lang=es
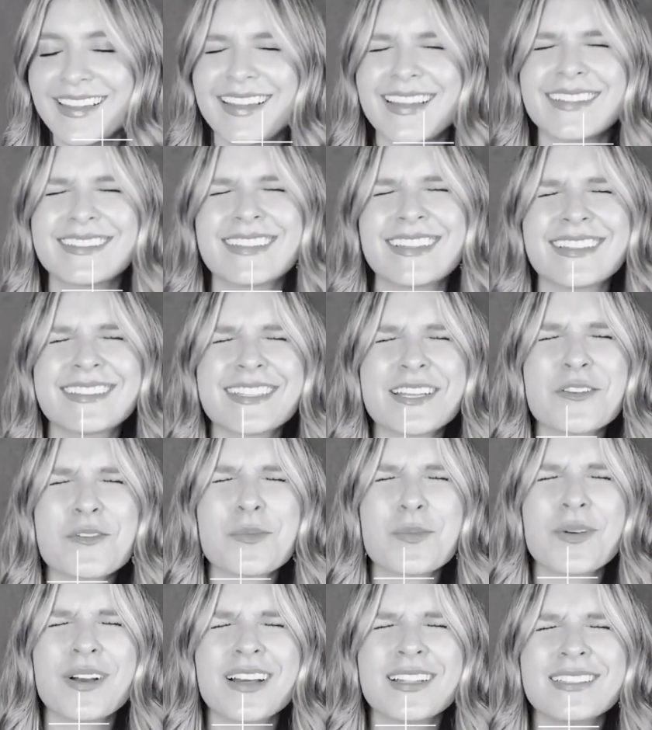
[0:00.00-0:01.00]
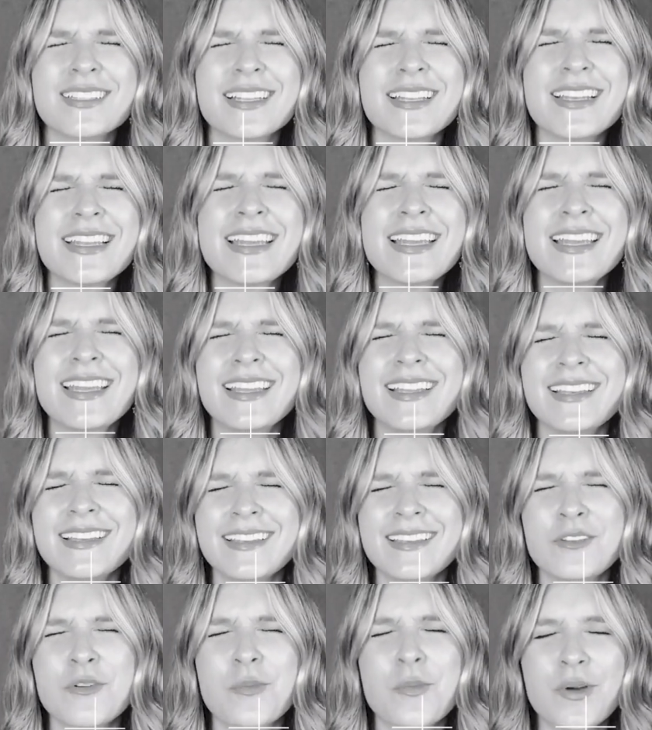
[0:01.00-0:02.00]
qué estrés que no pueda hacer ni,
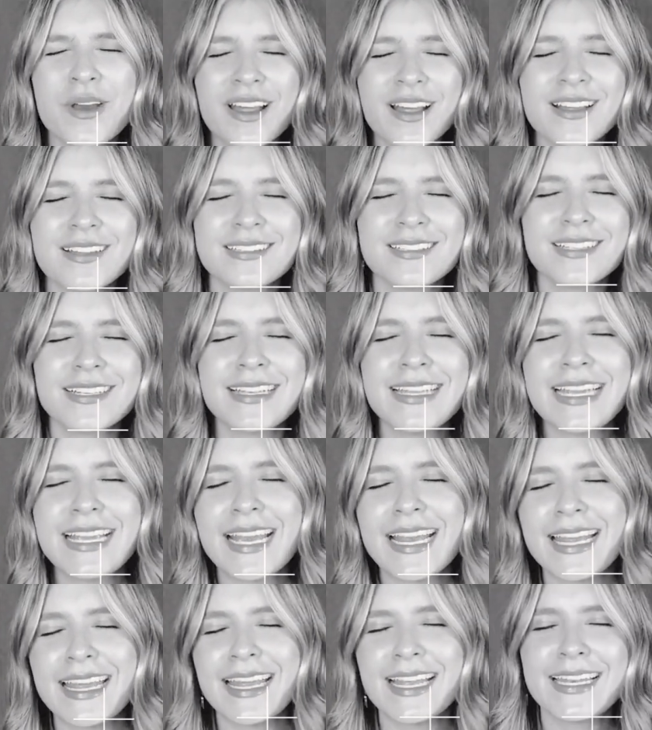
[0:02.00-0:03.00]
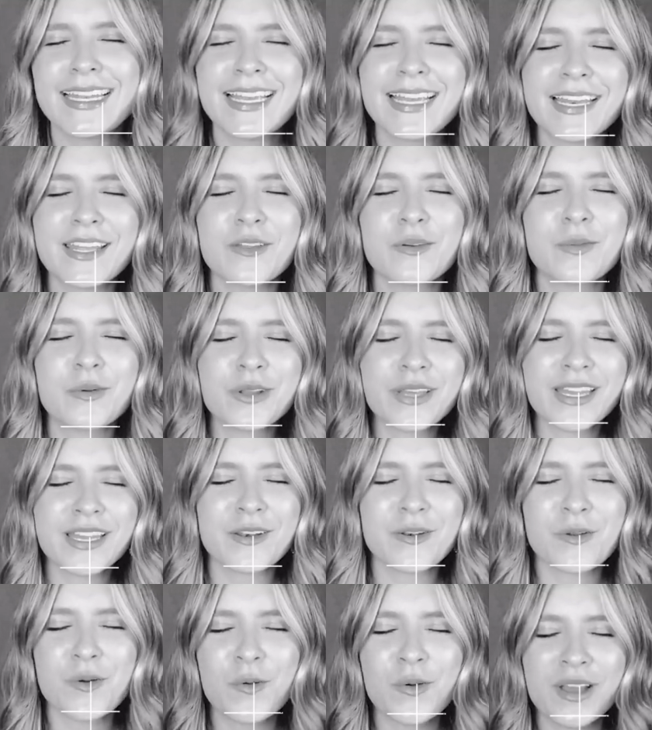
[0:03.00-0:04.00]
no pueda decir ni querida ni querido porque
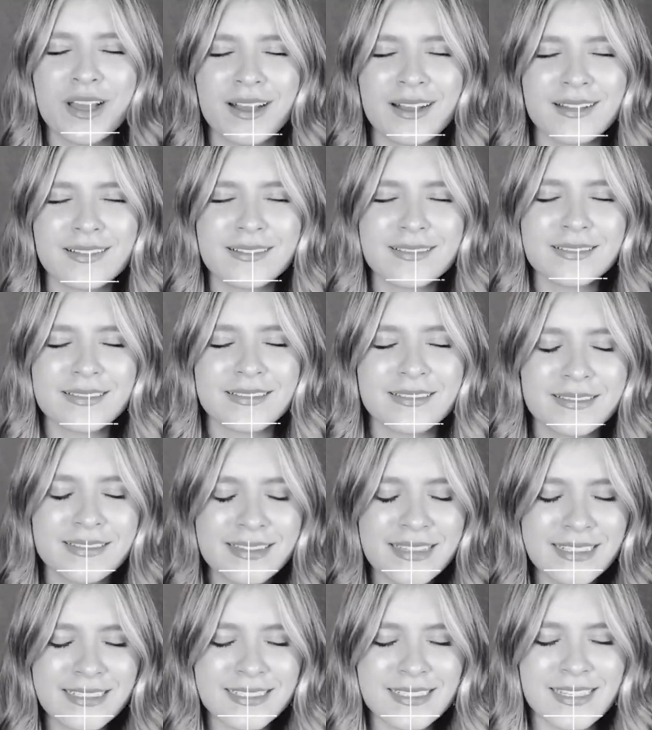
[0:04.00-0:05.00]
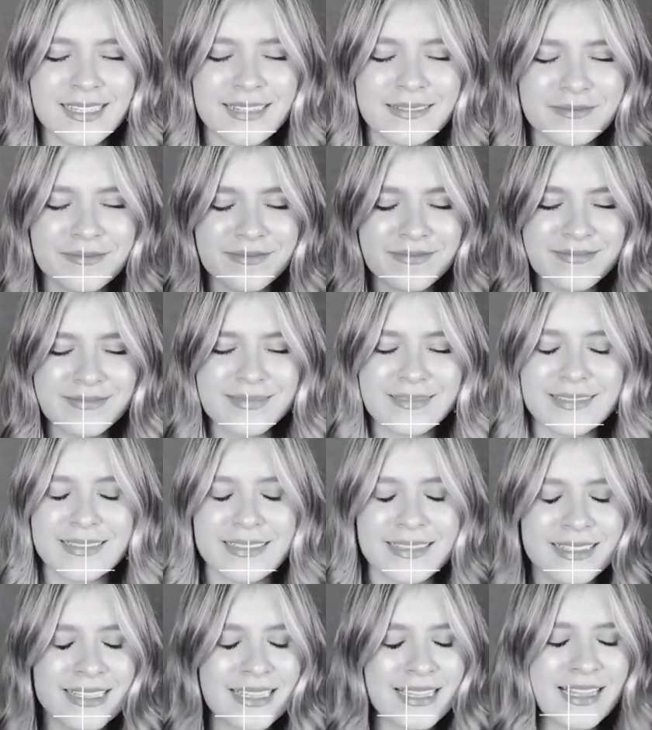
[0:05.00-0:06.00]
no voy a decir
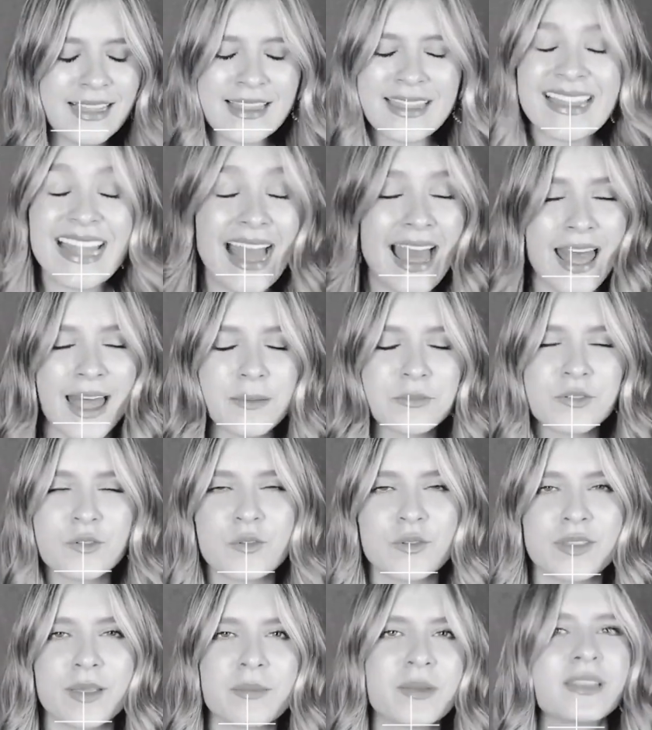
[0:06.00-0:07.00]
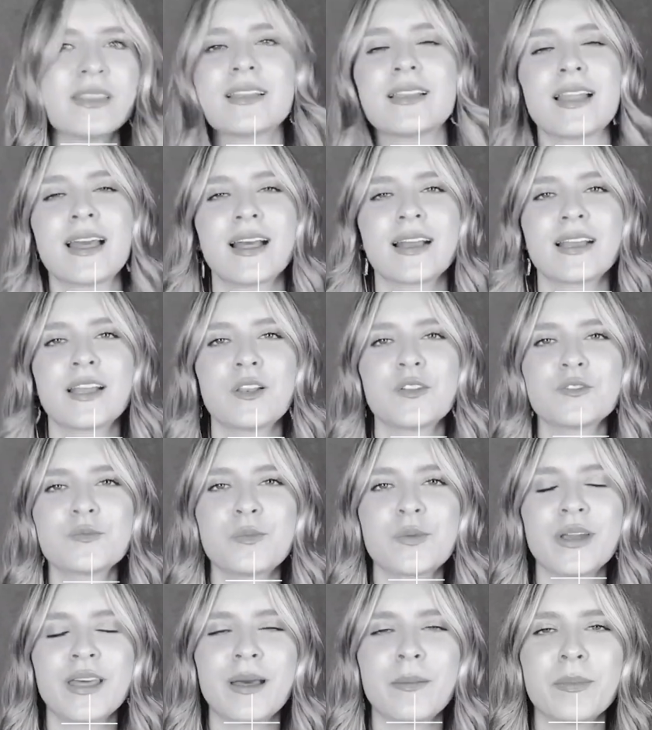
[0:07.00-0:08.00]
nada, absolutamente nada que los
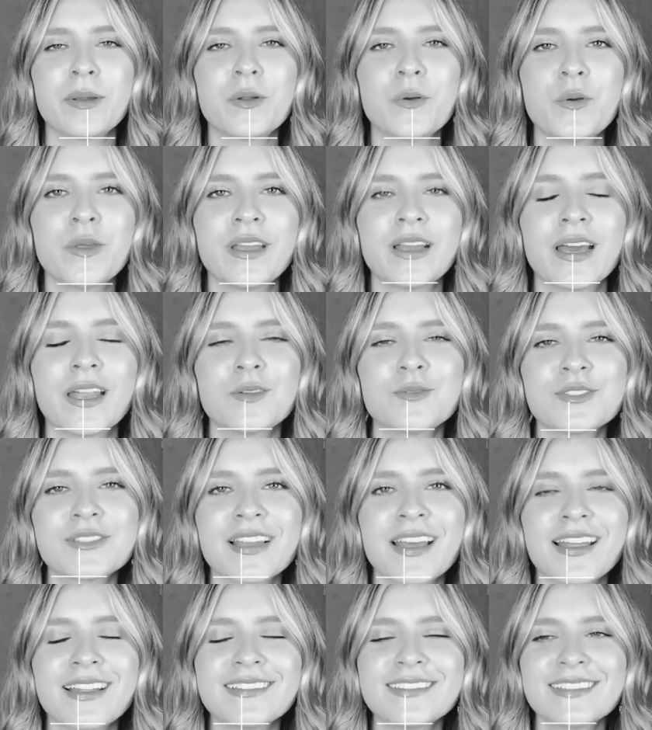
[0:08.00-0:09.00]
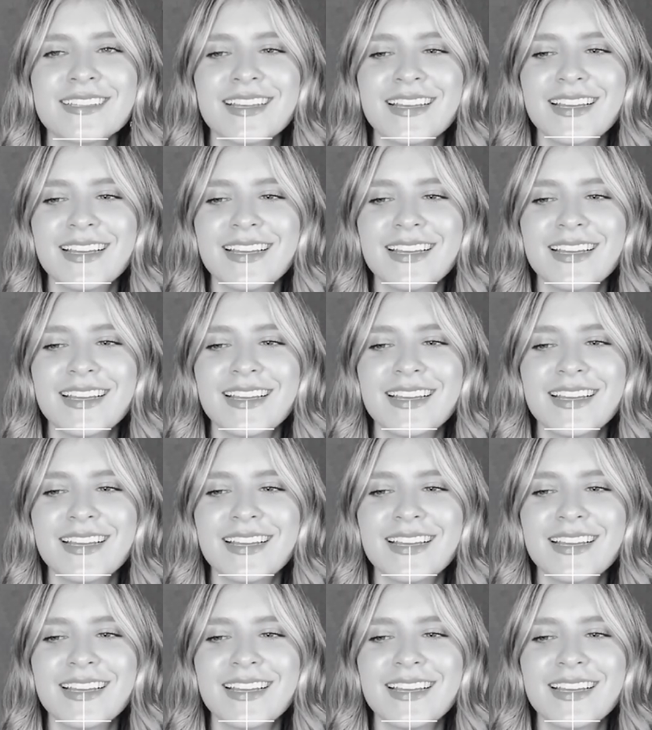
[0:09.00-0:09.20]
pueda perjudicar a ustedes.